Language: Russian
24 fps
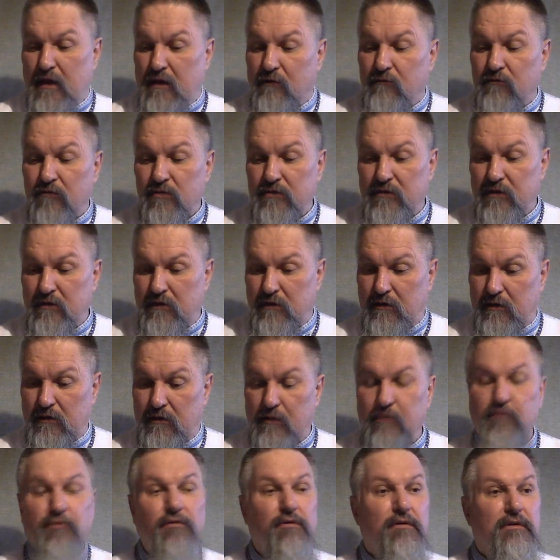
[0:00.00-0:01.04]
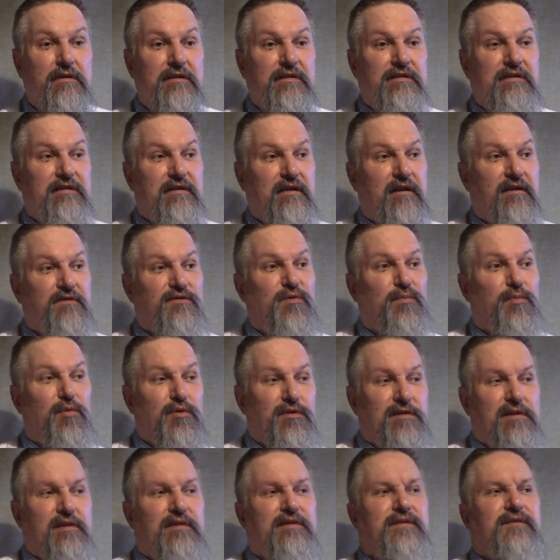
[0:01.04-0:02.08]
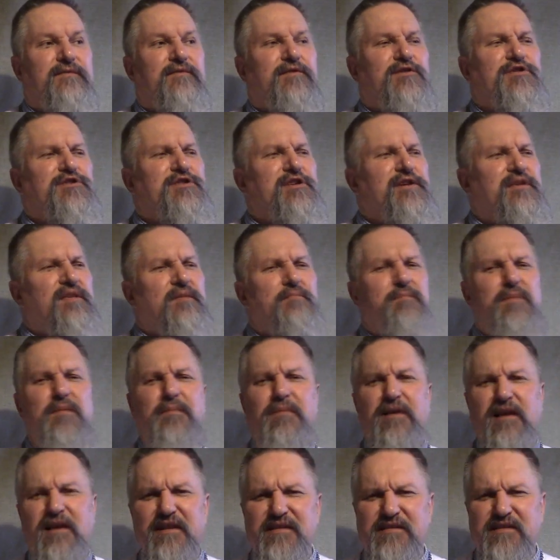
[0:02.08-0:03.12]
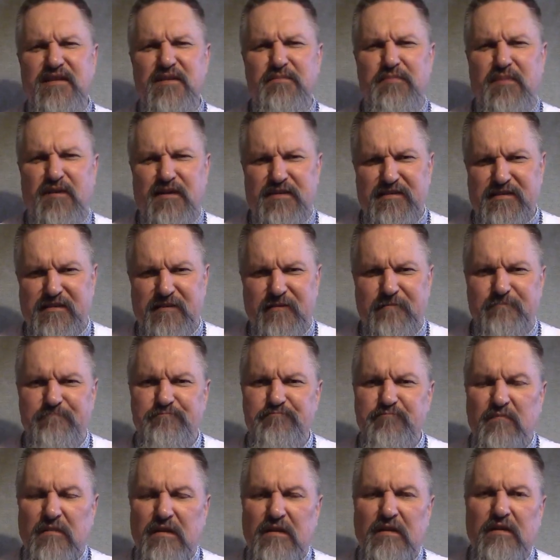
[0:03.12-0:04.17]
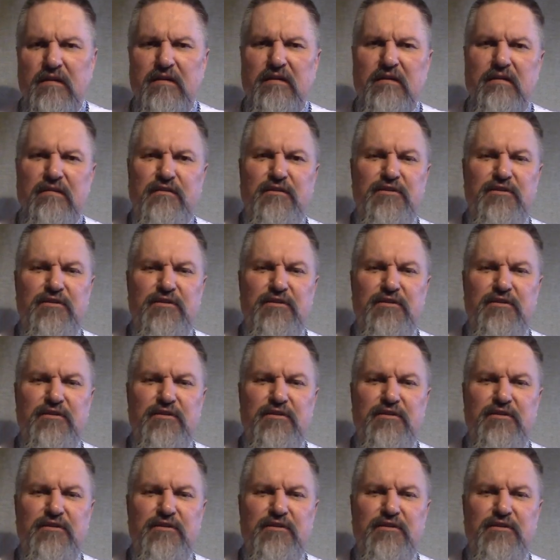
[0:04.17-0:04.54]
Вот, э, но сразу после завершения библейской Пасхи э,